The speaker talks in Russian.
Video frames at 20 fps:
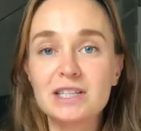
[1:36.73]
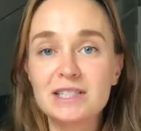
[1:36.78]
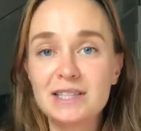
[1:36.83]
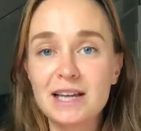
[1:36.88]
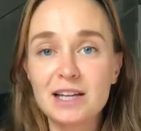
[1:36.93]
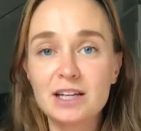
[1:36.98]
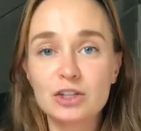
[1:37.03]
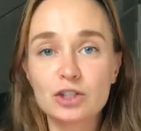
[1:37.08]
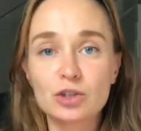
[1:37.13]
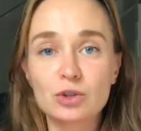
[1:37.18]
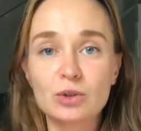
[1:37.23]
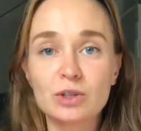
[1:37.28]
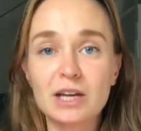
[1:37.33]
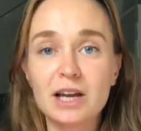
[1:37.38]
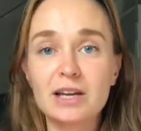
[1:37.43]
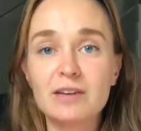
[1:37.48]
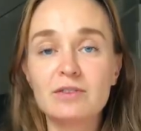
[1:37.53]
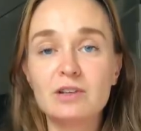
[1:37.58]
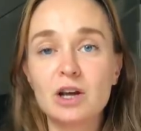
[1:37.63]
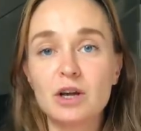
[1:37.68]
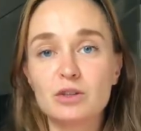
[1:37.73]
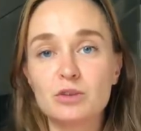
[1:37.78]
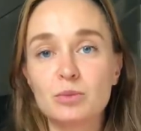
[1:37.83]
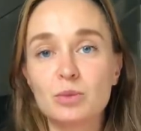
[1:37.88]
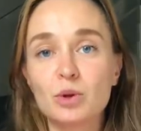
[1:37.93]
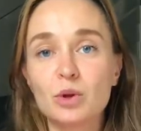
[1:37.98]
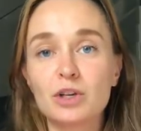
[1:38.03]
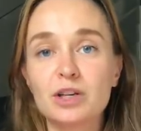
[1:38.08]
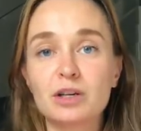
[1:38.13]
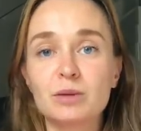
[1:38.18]
знали, что я являюсь
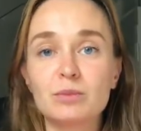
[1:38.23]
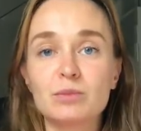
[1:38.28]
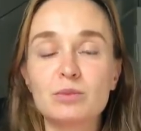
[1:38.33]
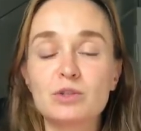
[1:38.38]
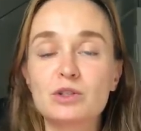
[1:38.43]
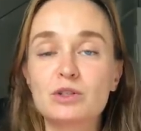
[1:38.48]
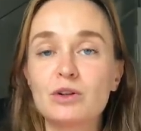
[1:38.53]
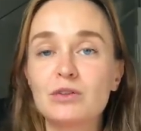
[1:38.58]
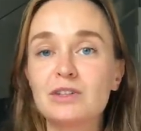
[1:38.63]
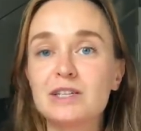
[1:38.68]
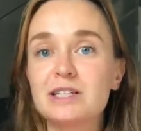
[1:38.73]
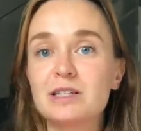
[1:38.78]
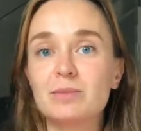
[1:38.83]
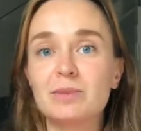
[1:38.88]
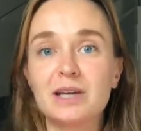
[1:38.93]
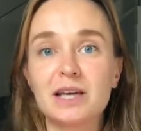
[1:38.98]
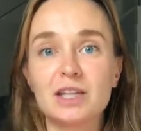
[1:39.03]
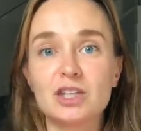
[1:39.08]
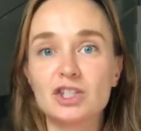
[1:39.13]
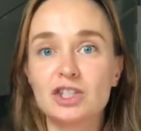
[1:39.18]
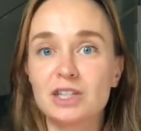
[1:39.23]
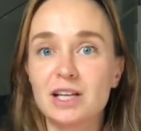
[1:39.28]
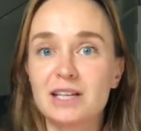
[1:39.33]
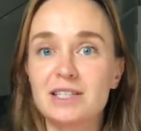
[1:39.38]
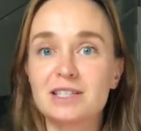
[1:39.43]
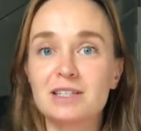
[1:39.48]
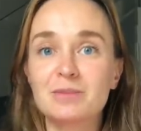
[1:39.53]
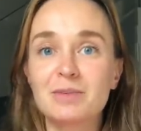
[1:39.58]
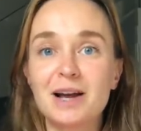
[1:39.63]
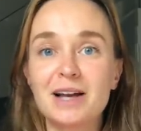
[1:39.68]
блогером. Безусловно, если бы я начала
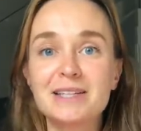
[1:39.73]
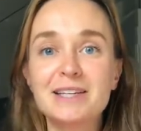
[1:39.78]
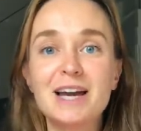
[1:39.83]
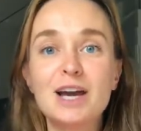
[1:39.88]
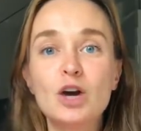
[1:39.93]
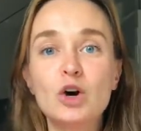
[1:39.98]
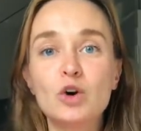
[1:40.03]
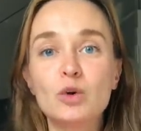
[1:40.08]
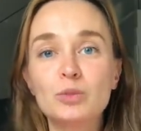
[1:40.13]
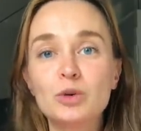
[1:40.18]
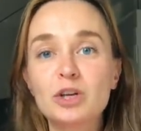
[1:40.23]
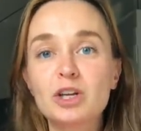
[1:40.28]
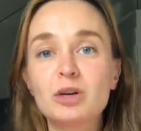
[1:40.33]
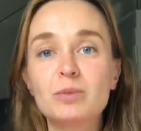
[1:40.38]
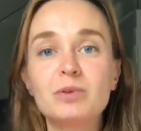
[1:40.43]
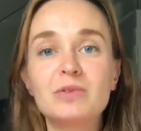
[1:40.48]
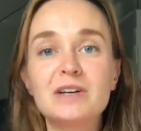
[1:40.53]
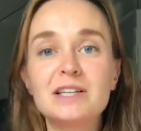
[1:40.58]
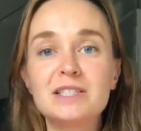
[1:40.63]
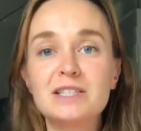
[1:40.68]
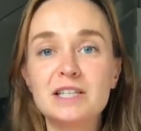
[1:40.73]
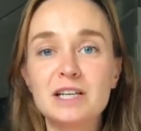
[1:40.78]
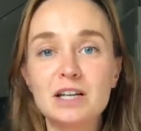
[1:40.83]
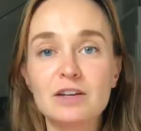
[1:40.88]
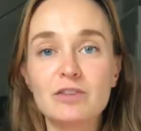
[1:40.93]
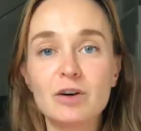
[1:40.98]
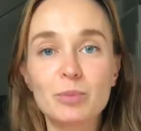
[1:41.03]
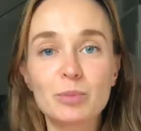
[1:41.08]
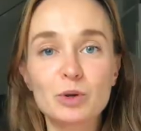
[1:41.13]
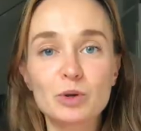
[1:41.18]
снимать, у многих бы возникли
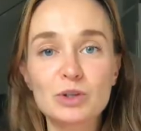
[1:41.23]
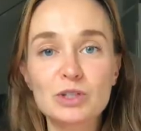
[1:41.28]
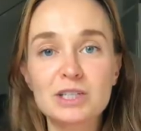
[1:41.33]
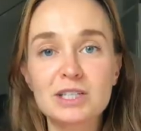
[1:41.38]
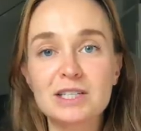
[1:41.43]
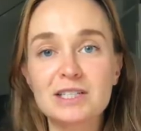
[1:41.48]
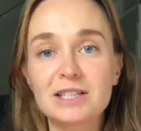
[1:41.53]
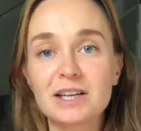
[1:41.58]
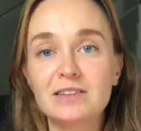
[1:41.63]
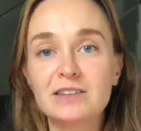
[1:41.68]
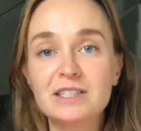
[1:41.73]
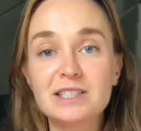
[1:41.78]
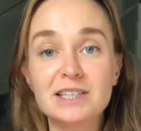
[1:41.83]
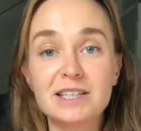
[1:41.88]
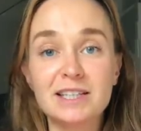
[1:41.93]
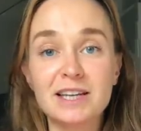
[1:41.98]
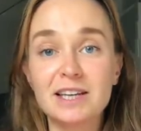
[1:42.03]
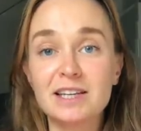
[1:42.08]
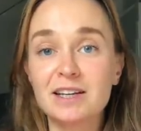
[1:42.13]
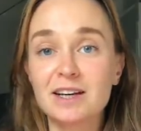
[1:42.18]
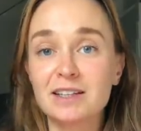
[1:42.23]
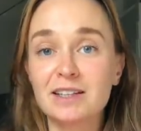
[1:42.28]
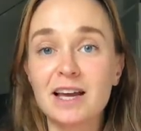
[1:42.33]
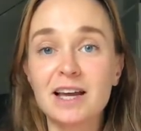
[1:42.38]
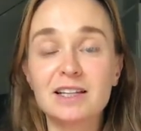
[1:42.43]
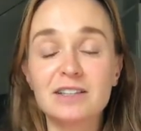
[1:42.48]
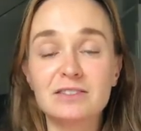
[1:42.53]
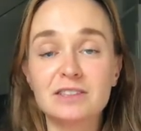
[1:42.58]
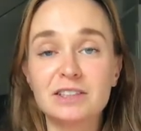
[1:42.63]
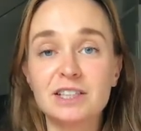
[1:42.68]
вопросы, и, соответственно, я никогда
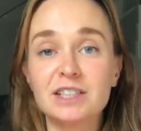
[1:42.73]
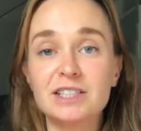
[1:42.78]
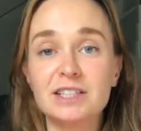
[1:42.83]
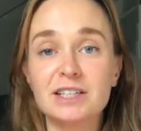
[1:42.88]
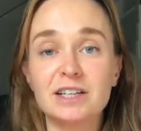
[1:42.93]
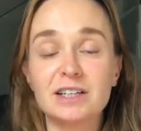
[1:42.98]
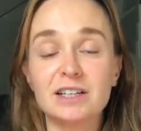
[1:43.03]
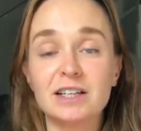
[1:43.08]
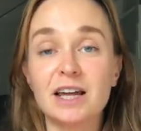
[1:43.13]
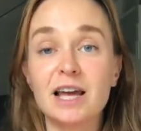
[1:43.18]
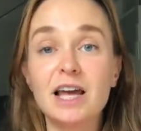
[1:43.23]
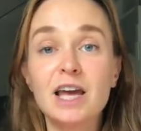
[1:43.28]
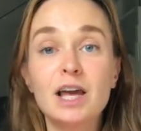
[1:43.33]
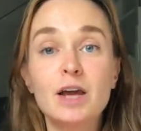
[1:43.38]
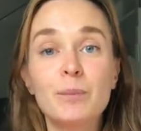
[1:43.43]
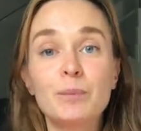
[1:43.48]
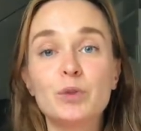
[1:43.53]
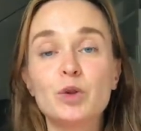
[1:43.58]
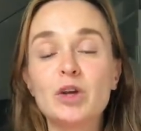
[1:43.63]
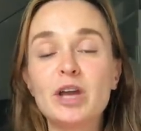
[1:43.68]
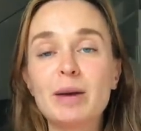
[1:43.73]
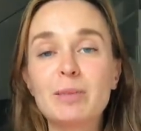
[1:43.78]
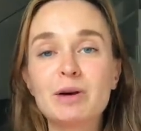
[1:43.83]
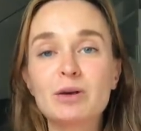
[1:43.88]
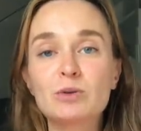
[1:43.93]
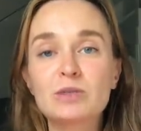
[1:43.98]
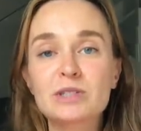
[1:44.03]
этого не делала. Но я могу